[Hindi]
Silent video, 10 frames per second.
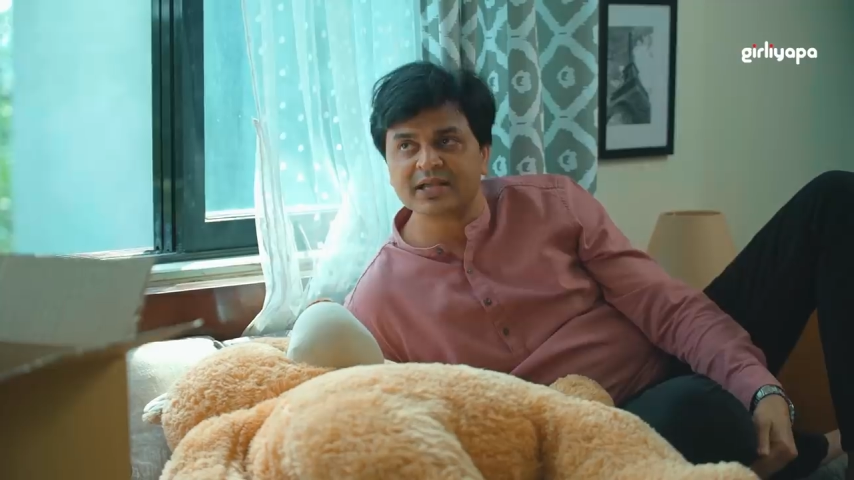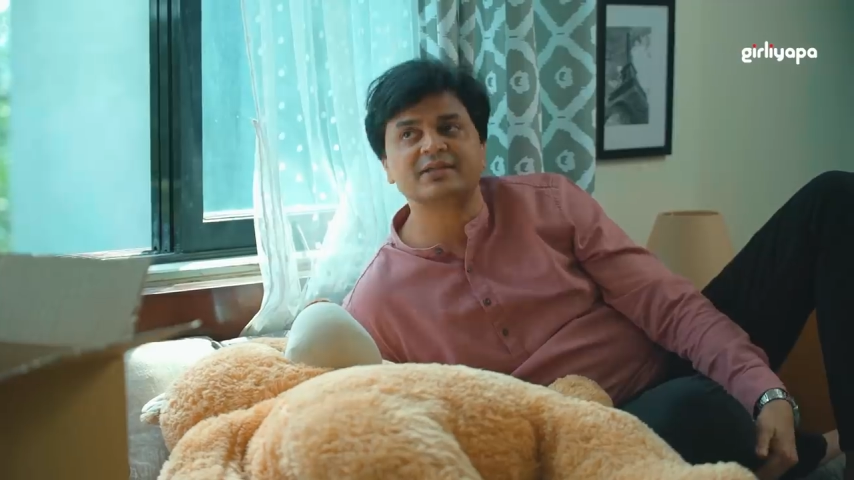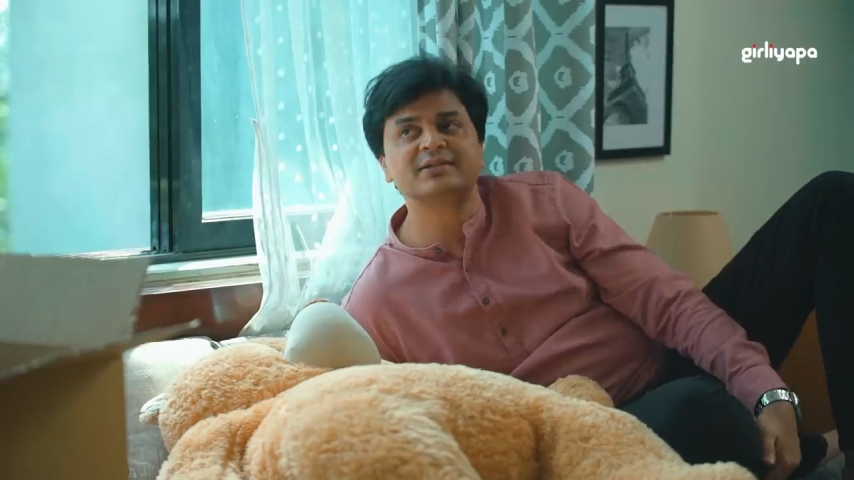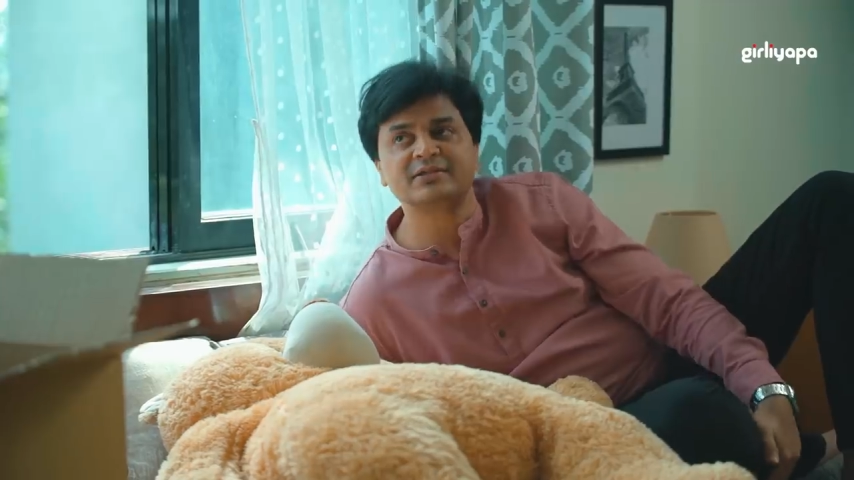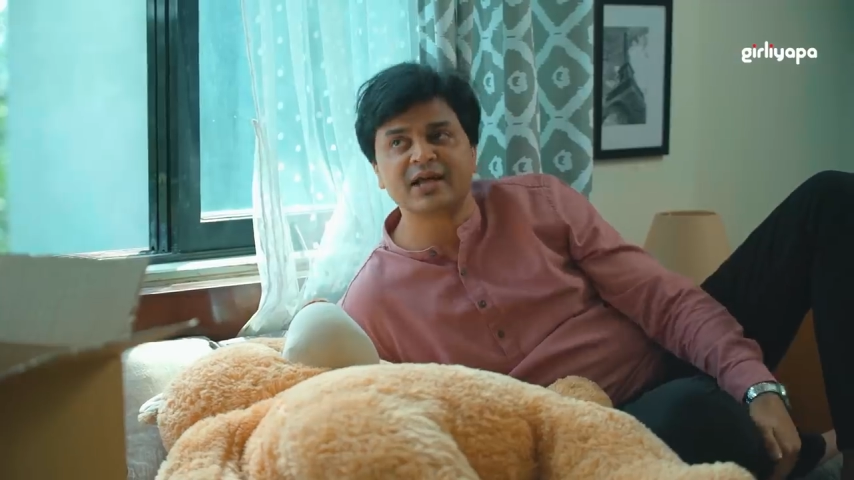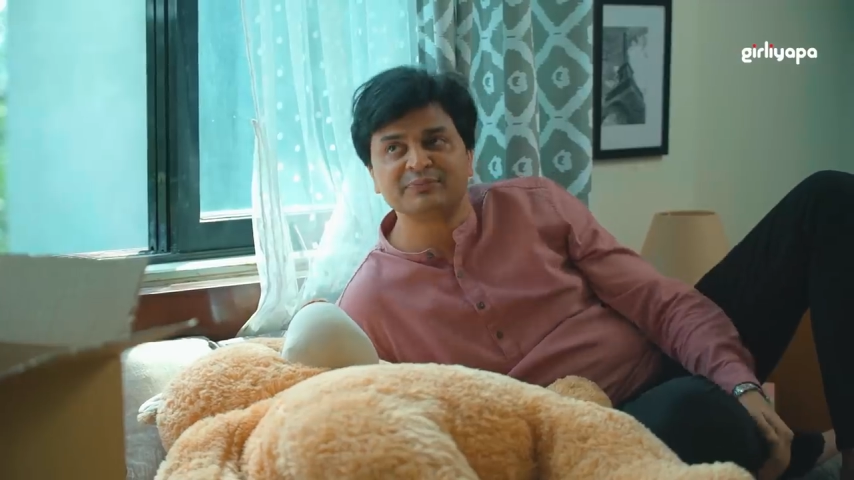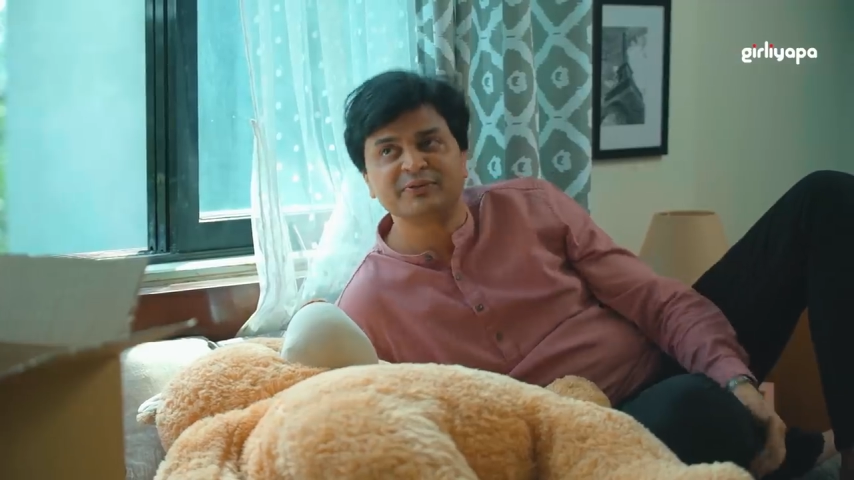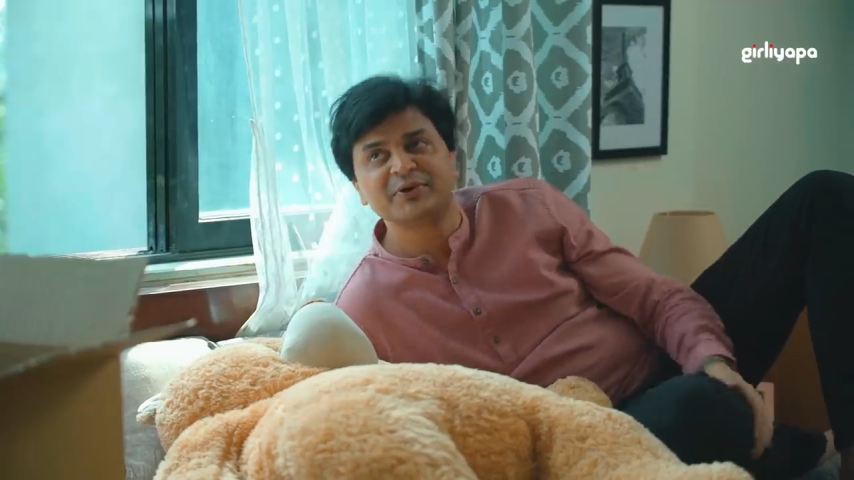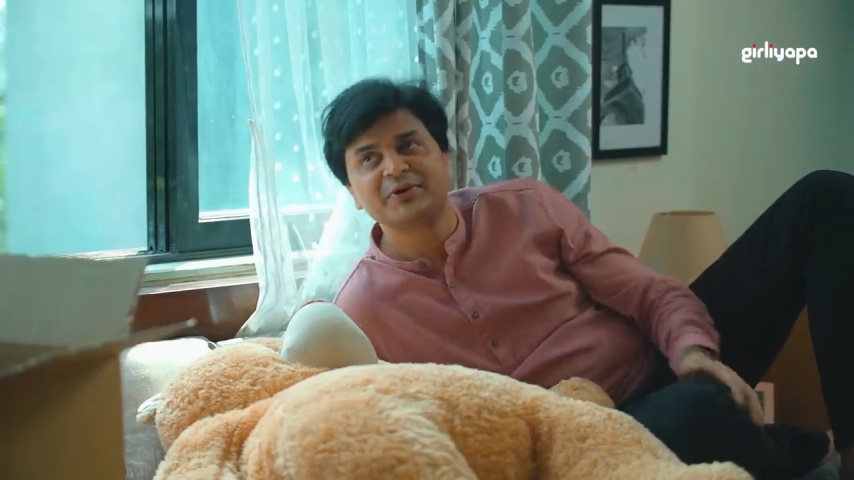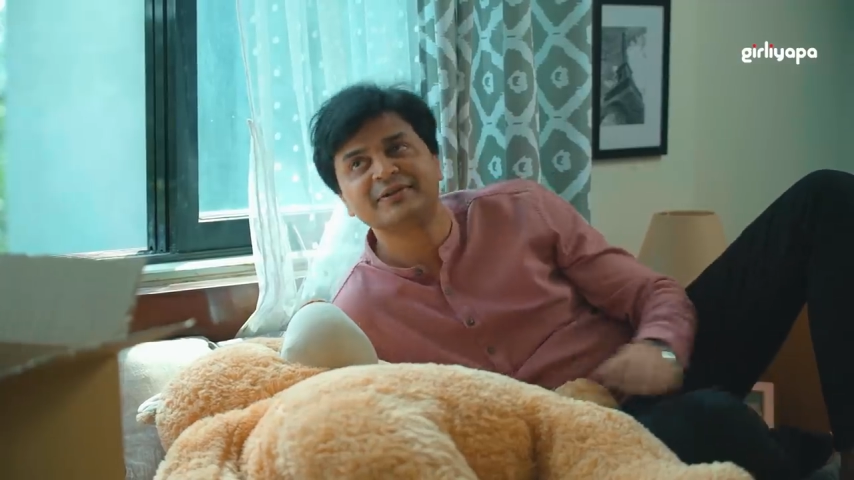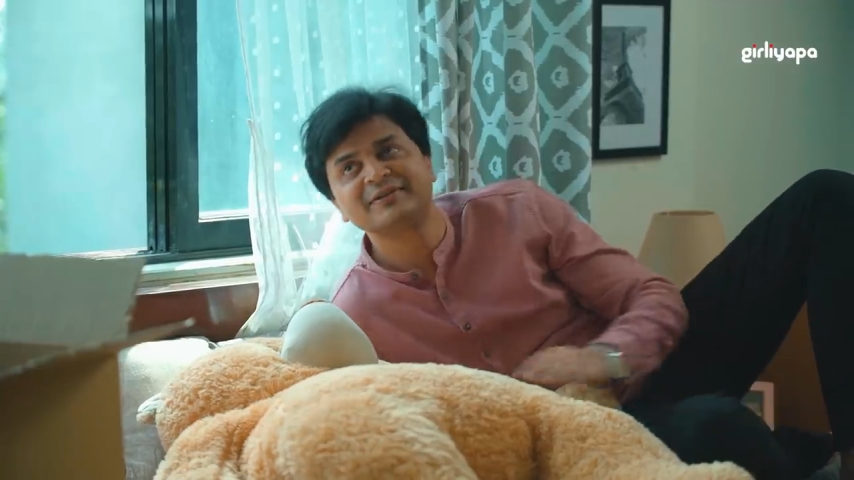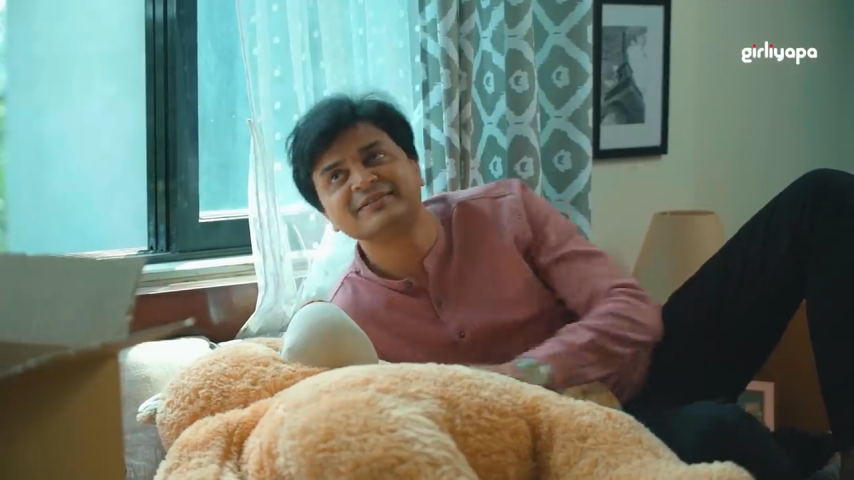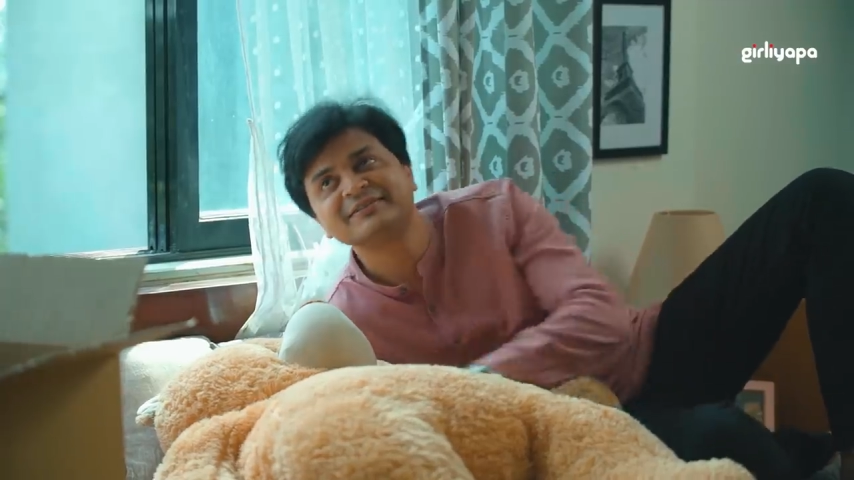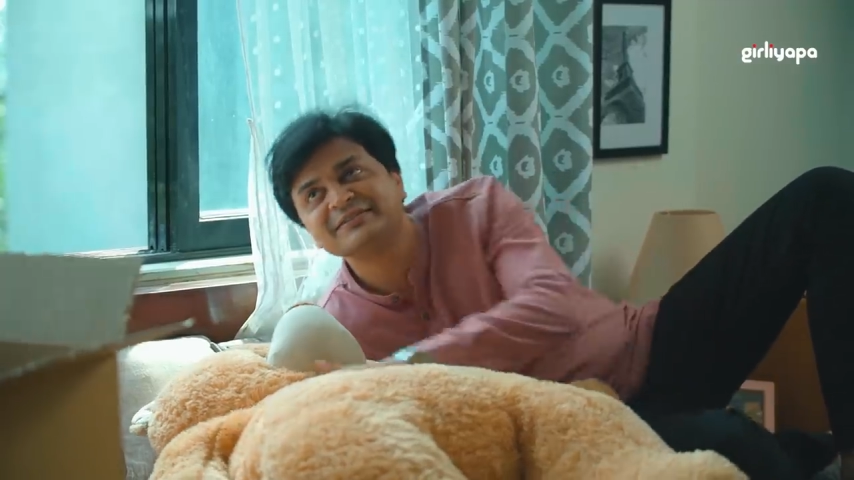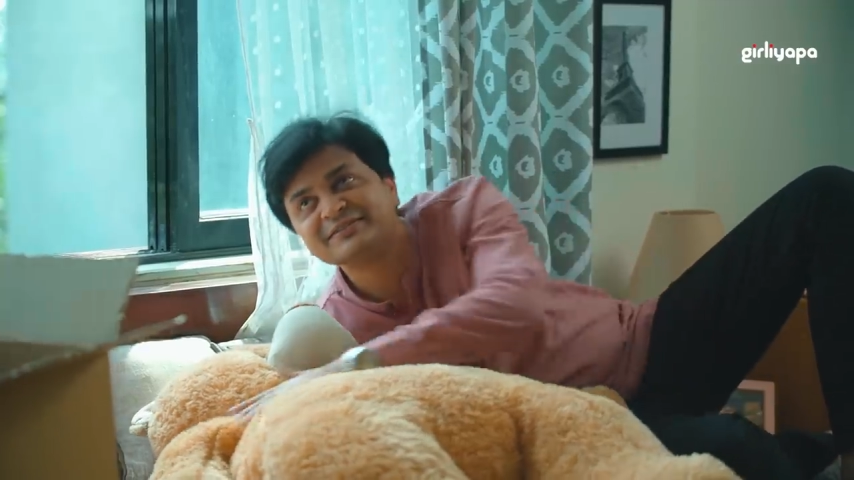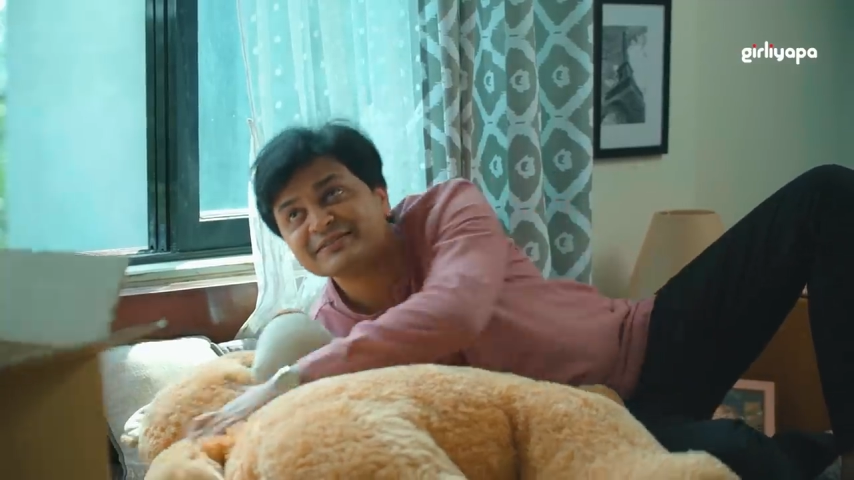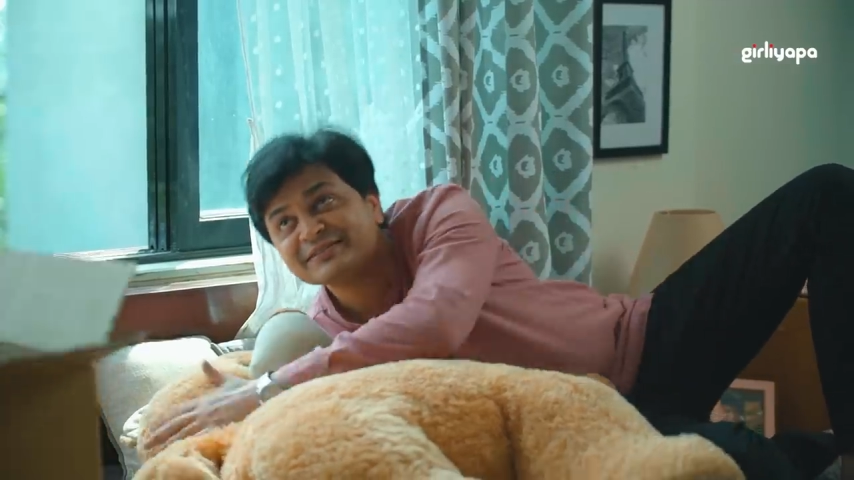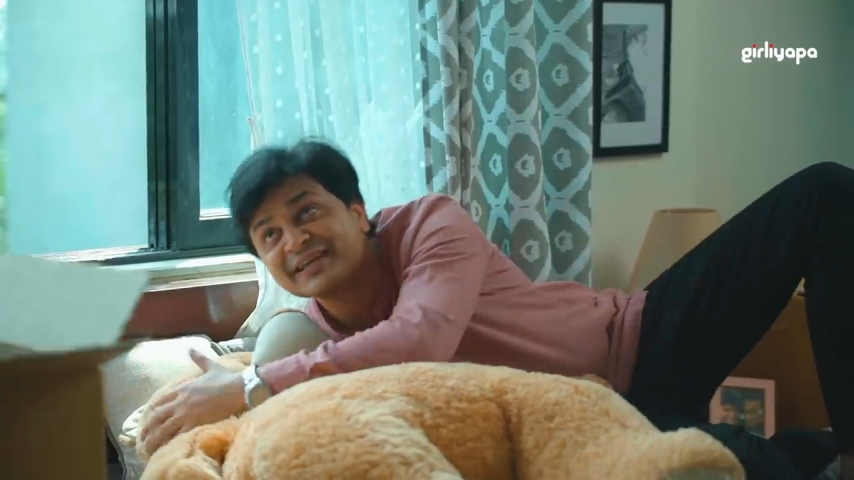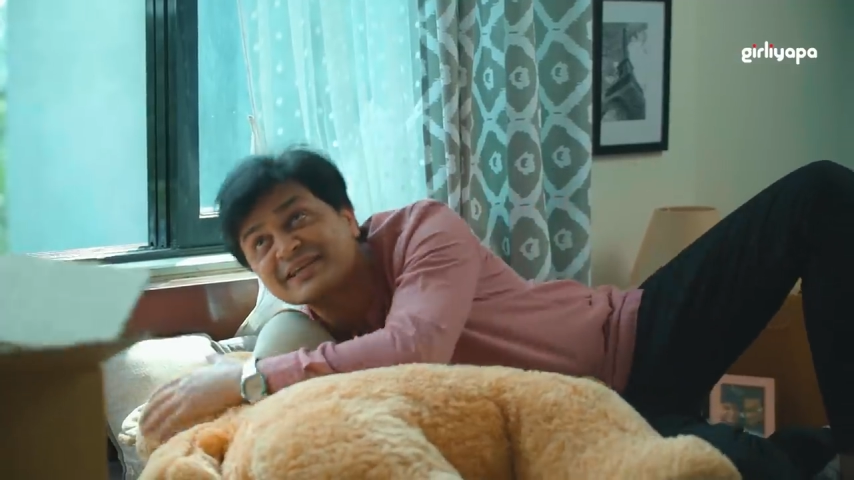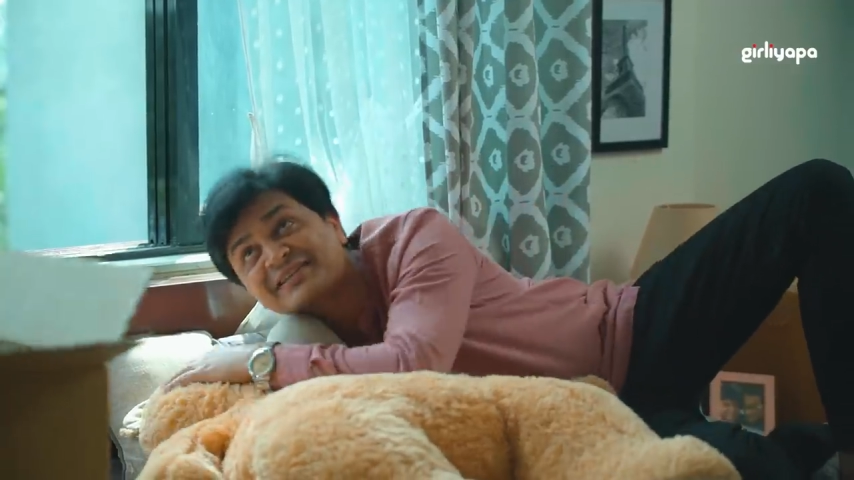सेक्स के साथ भी और
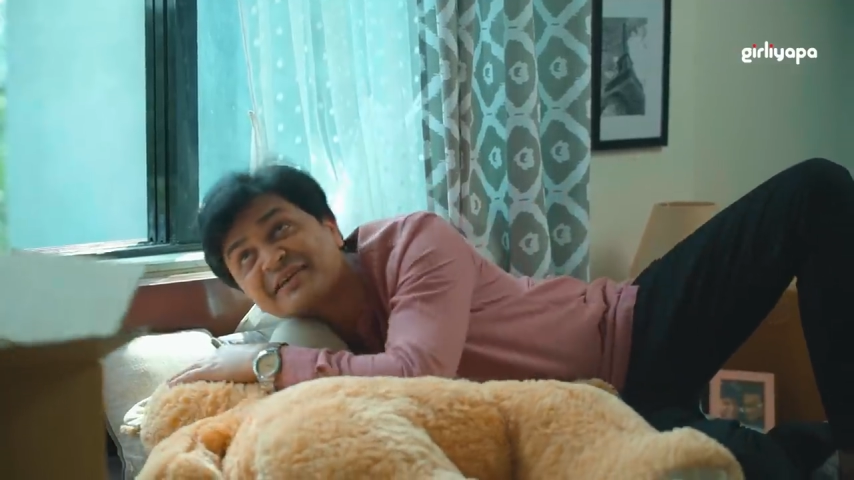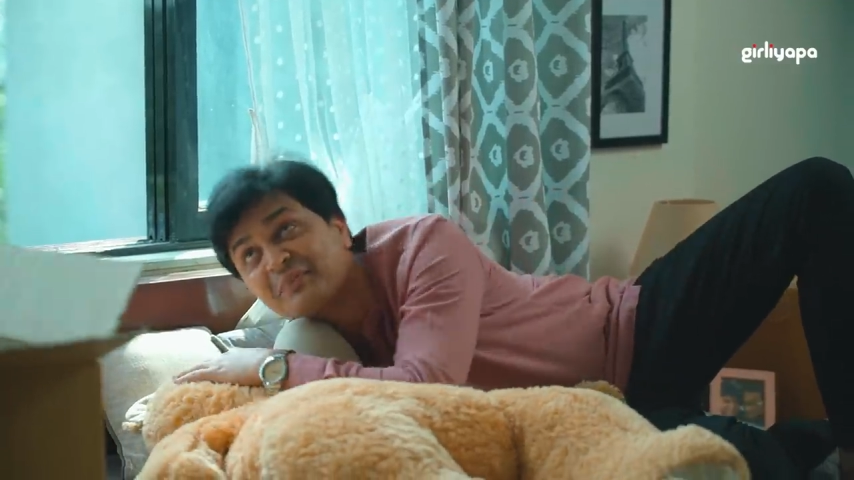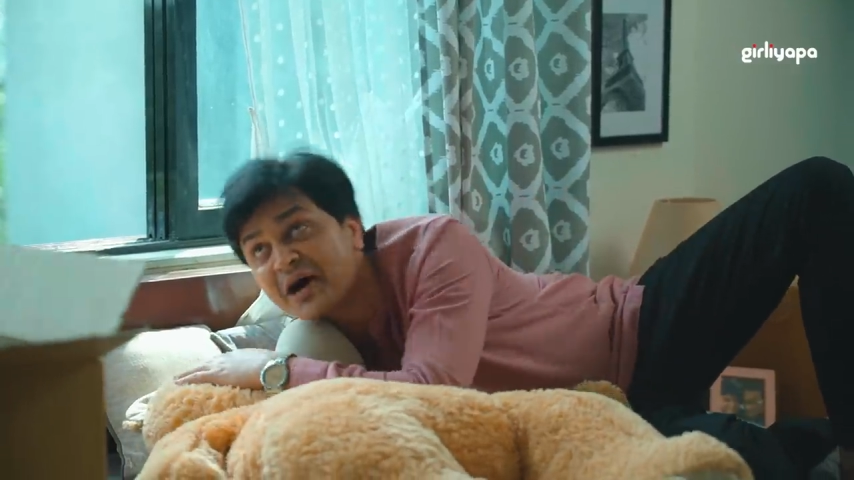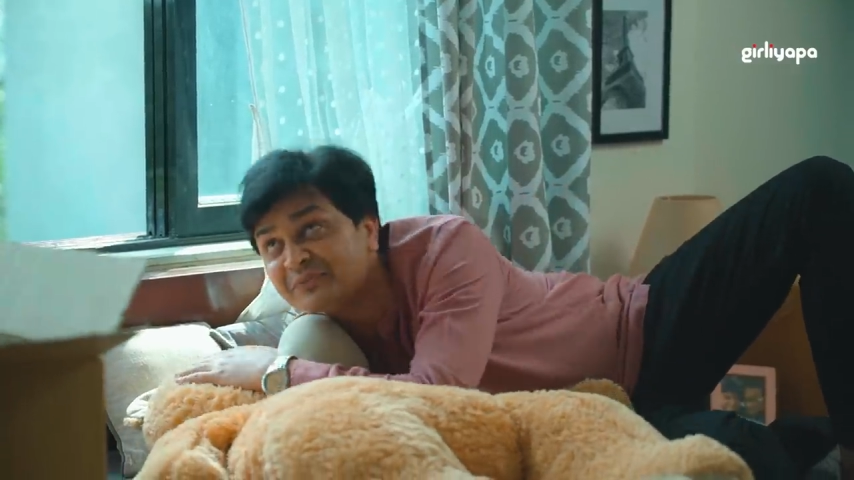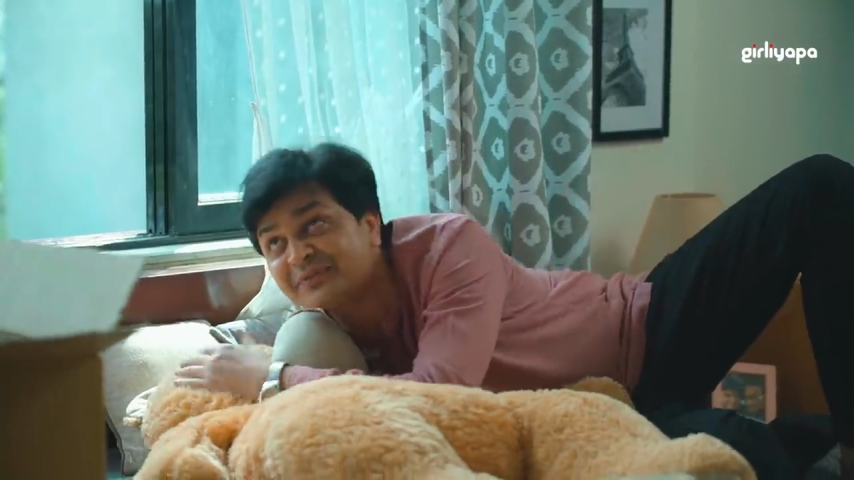सेक्स के बाद